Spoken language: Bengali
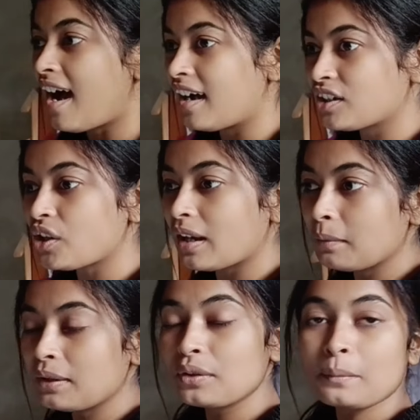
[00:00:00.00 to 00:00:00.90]
আর
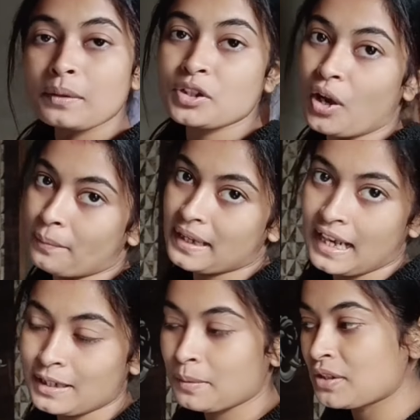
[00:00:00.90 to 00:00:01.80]
সকালবেলা উঠে আমার সবই
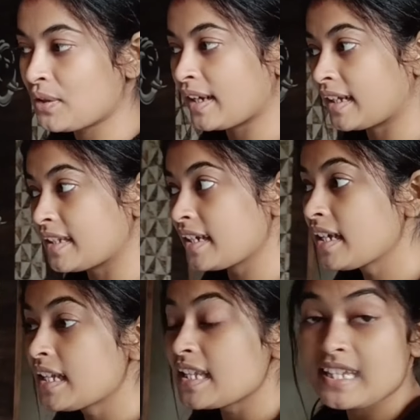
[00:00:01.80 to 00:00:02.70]
কাজবাজ হয়ে গেছে
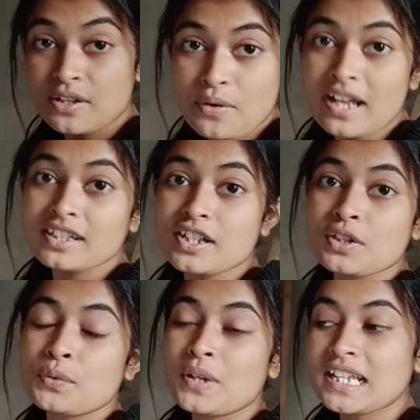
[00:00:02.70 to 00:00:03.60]
সিনু আজকে
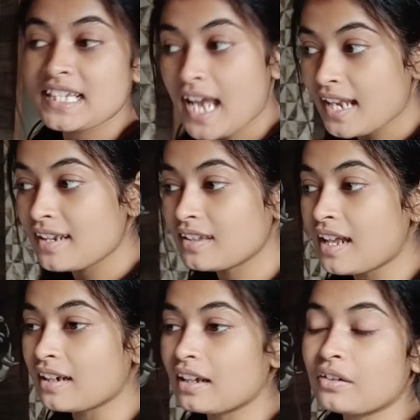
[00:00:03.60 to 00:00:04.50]
স্কুলে যায়নি
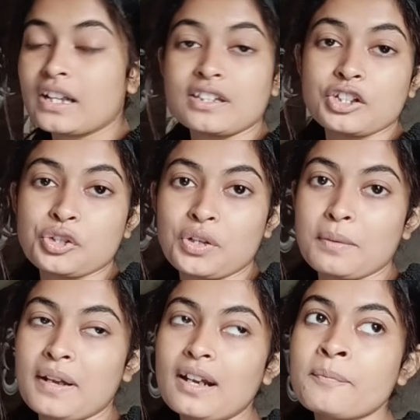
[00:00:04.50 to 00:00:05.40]
তার কারণ আজকে
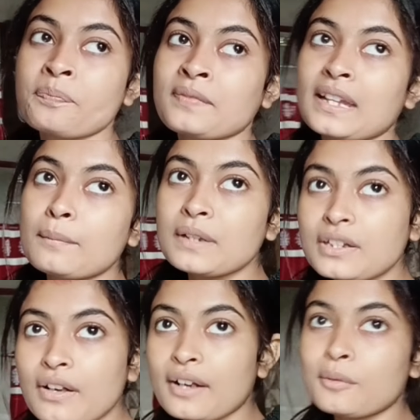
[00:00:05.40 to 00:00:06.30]
শনিবার
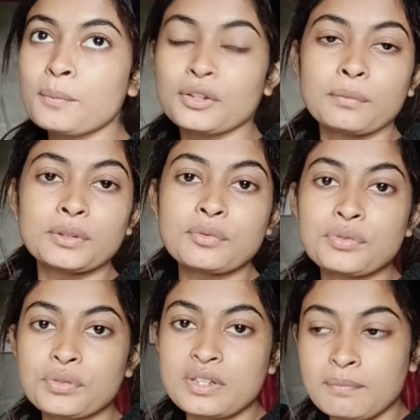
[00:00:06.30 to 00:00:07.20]
এমনিতেও এখন প্রথম
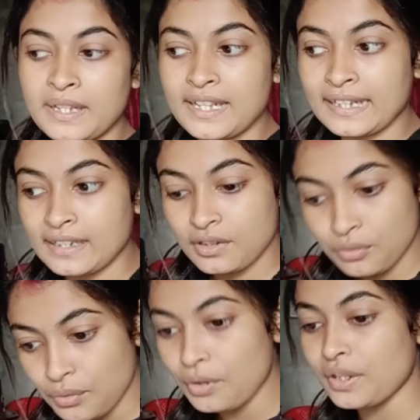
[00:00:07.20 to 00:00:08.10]
প্রথম মানে
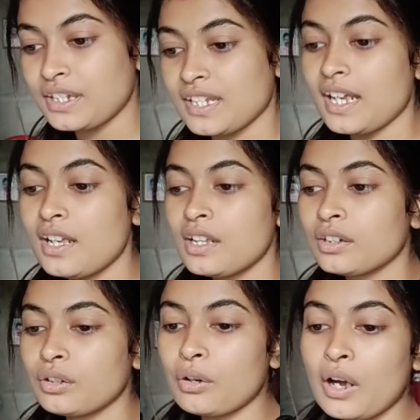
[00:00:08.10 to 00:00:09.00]
স্কুল হচ্ছে
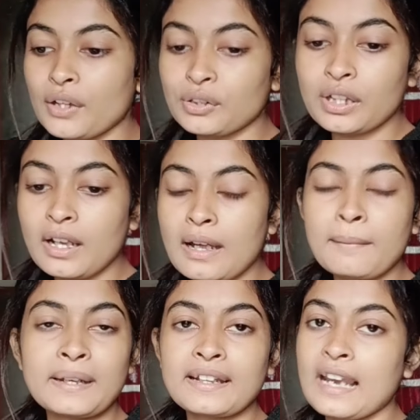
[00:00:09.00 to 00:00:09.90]
তো অতটা
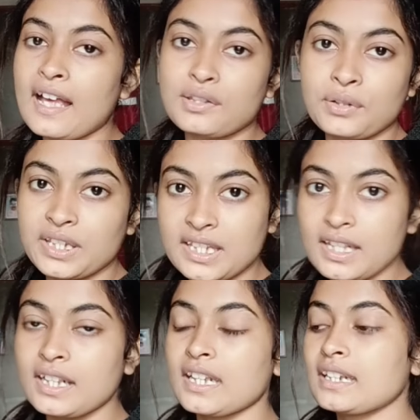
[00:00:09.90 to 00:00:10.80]
মানে ক্লাস হচ্ছে
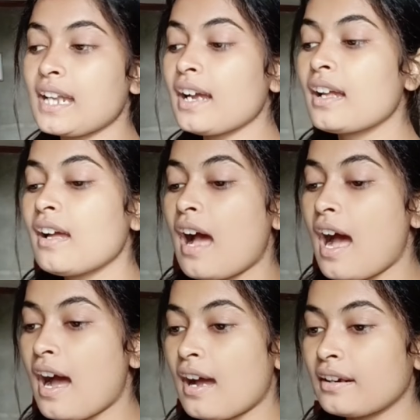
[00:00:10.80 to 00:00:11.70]
না ঠিকঠাক
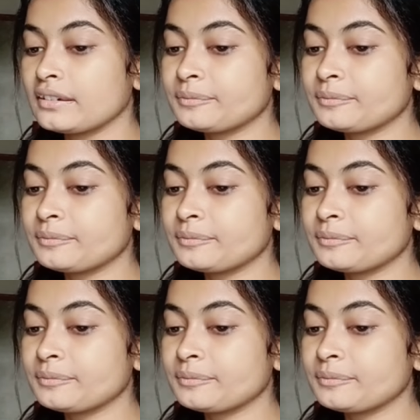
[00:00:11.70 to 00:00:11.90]
আর